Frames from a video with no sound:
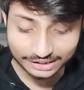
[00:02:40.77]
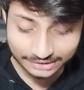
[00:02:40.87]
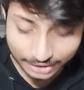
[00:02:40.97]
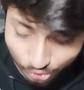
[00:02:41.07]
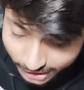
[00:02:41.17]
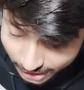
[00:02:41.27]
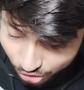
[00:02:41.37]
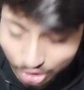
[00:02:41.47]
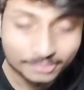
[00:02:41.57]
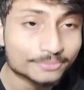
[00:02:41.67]
রাস্তায় চলে
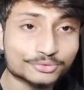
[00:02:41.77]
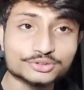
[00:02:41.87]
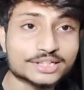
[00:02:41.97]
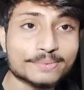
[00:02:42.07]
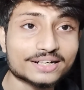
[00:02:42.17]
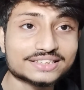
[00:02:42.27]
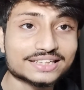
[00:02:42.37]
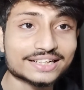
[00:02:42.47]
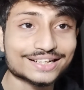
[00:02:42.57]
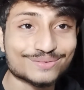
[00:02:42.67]
গেছো আমি বুঝতে পারছি
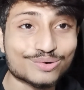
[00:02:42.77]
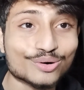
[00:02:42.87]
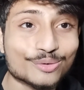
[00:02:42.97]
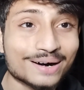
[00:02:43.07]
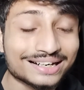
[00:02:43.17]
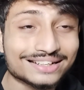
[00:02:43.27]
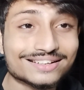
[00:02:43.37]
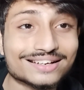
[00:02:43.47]
না এখানে ভগবান